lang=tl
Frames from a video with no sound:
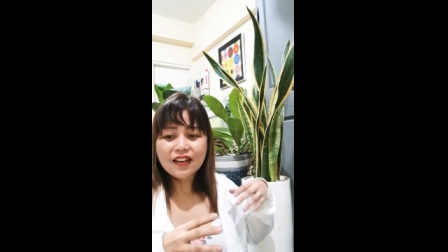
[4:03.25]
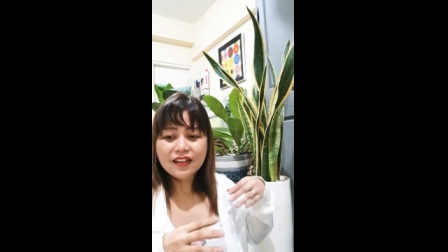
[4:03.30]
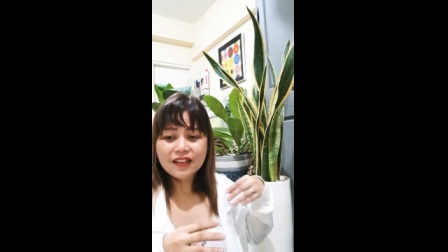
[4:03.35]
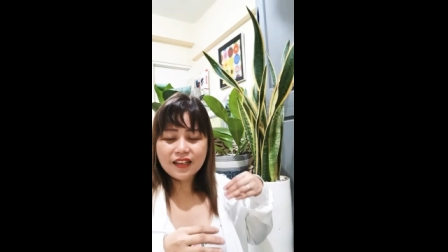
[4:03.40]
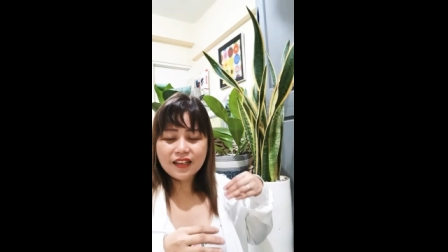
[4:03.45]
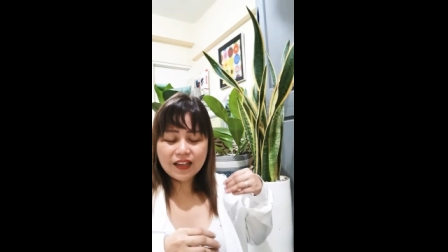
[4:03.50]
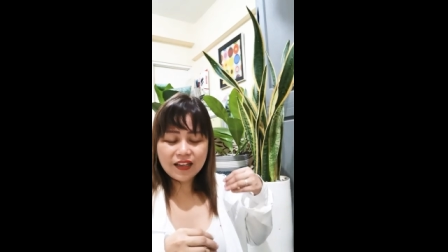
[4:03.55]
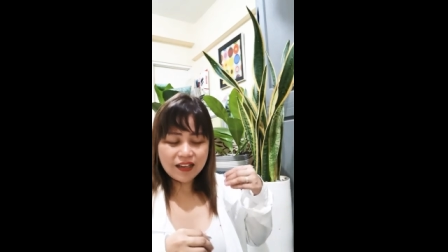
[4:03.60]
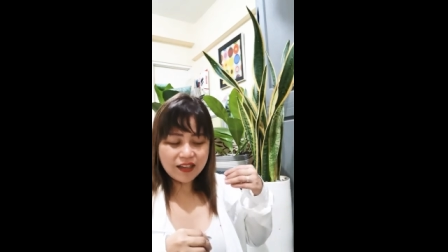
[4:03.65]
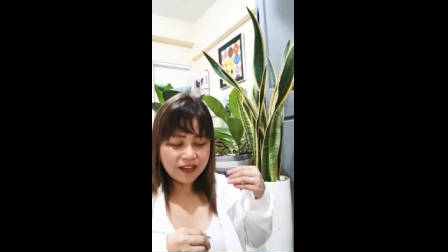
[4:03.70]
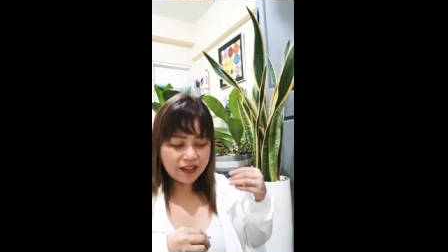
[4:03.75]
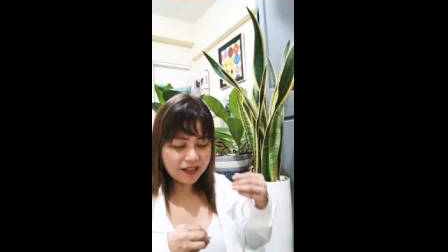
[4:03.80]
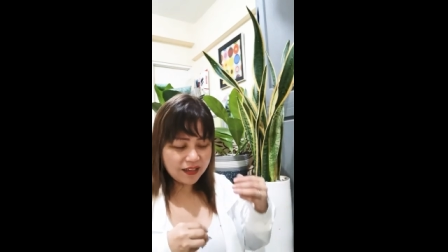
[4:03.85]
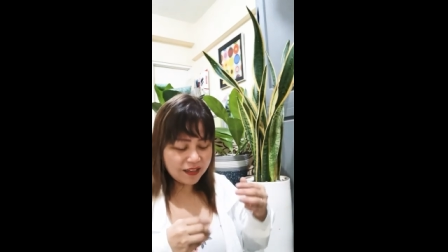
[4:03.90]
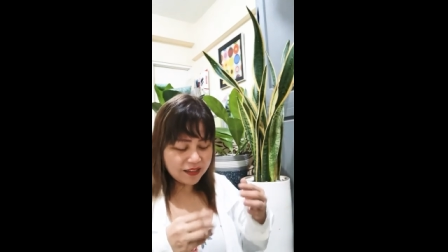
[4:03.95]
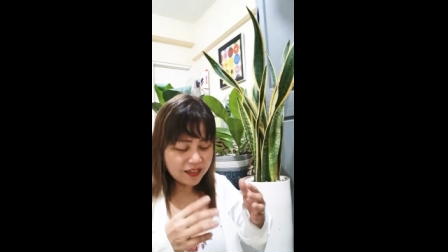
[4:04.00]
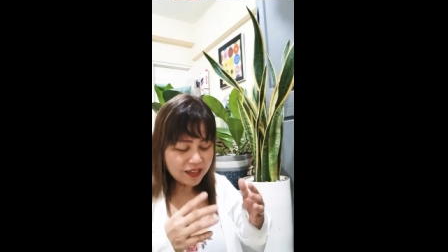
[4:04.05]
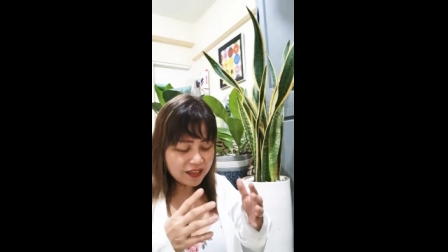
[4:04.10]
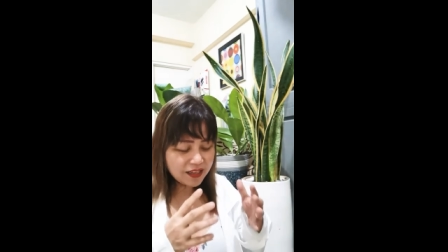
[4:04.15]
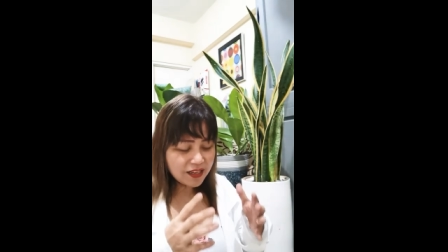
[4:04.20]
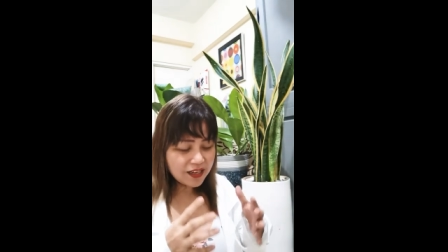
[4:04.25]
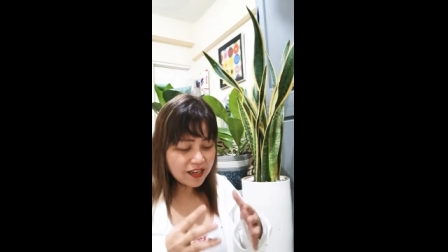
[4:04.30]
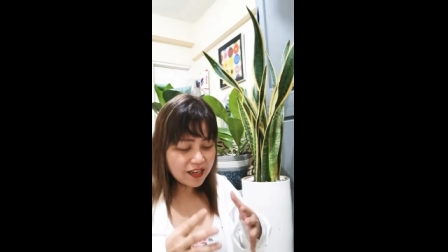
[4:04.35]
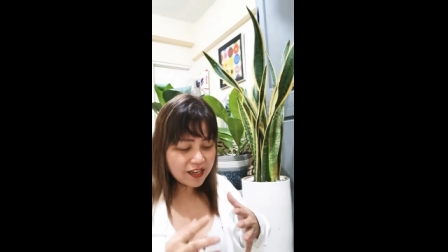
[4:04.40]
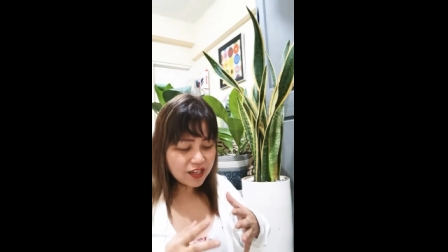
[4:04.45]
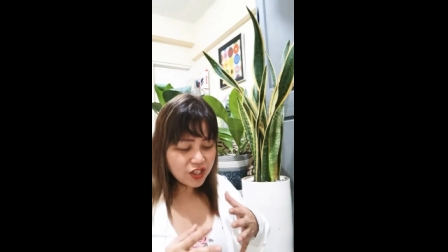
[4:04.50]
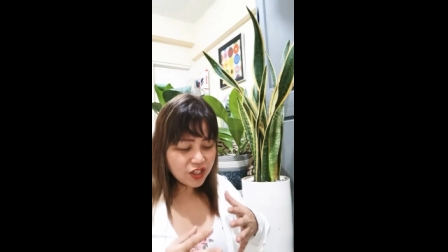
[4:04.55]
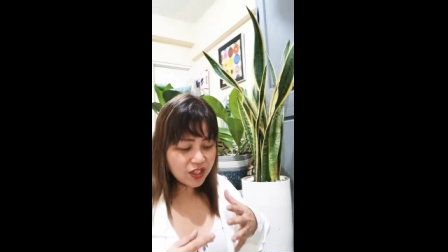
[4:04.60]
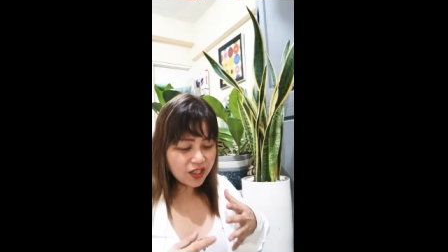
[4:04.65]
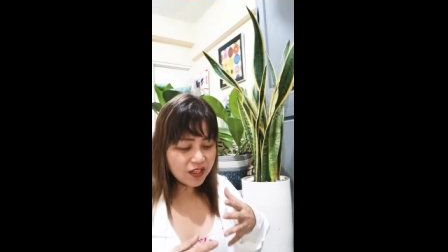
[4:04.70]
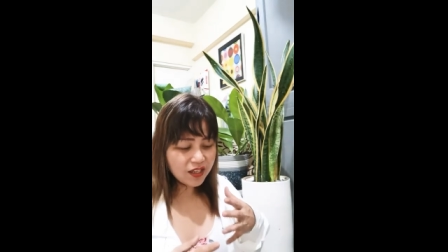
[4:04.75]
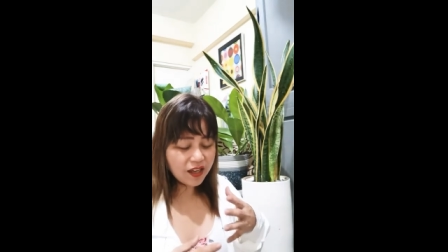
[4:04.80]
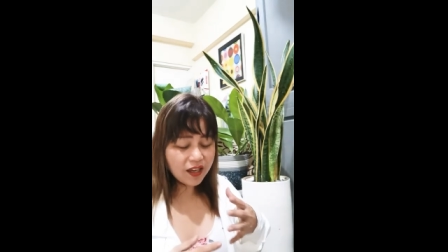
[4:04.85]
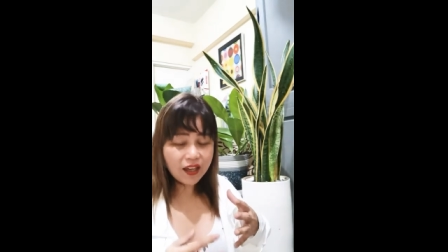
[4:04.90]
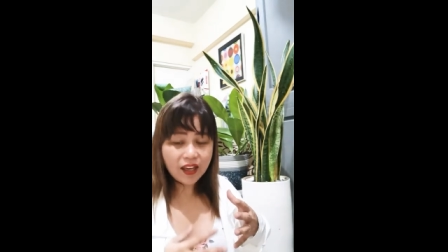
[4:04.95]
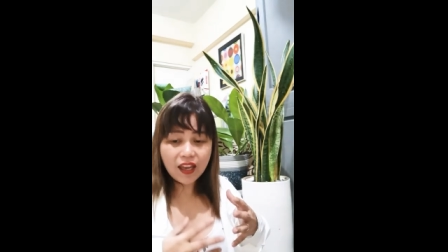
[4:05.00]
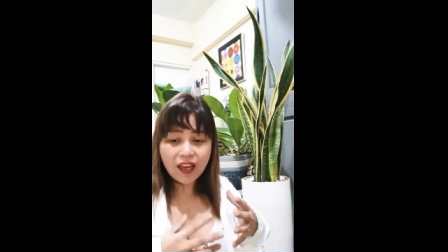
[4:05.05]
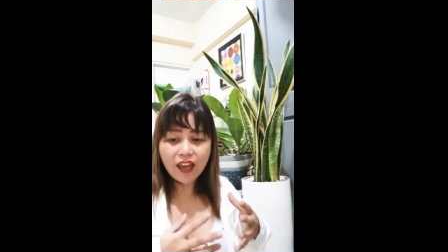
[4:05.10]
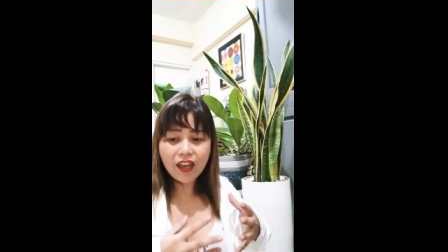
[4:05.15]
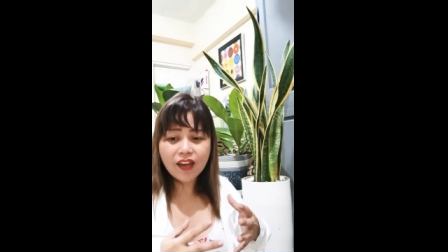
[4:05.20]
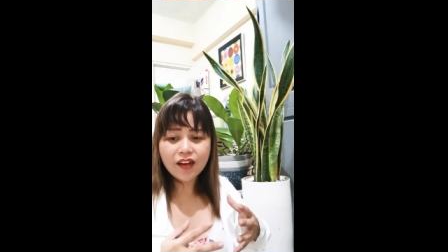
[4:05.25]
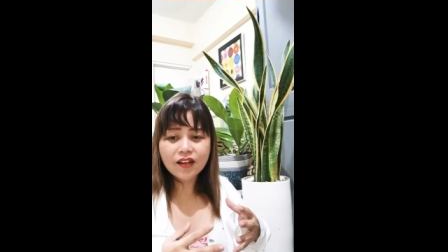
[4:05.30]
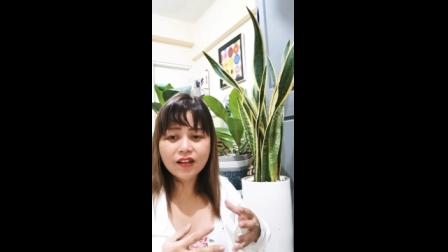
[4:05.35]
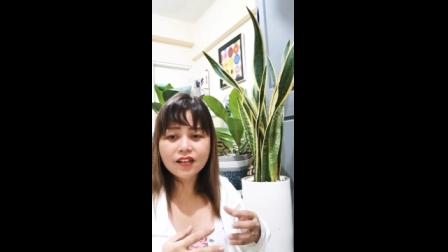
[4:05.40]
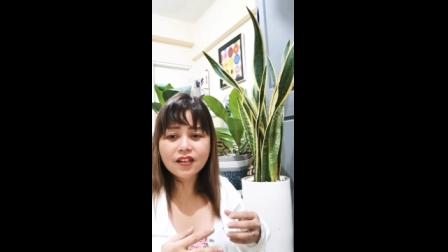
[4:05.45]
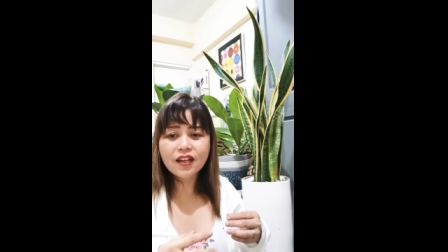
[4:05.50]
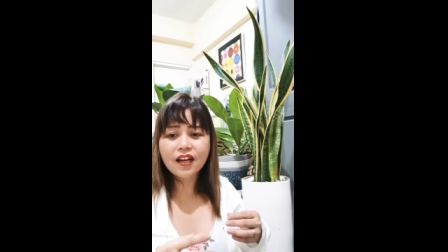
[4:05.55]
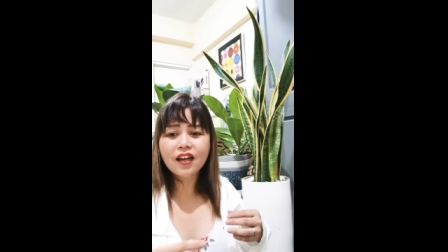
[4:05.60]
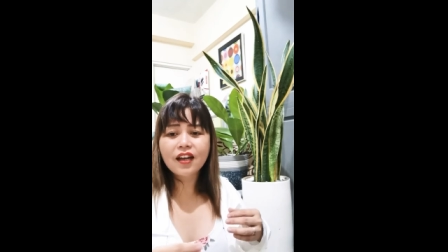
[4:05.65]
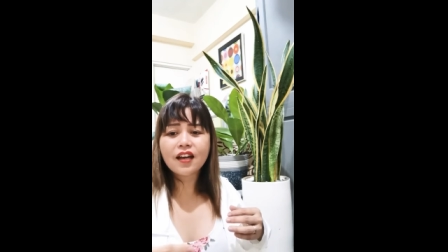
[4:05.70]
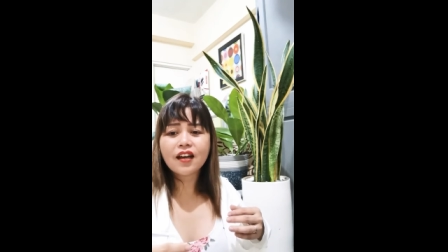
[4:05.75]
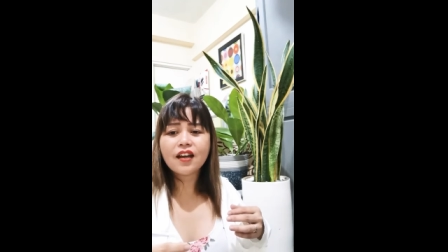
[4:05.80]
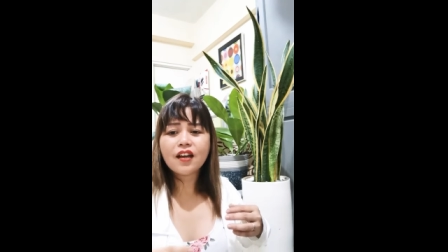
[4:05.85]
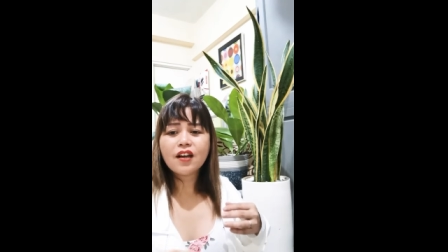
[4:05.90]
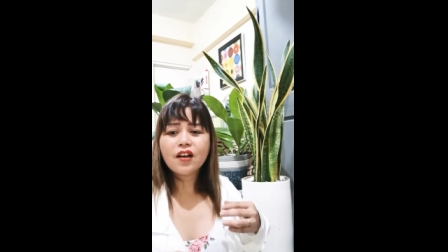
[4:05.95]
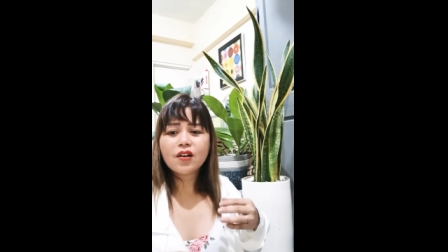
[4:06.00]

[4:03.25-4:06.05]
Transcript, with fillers: ng nagre-release siya ng air na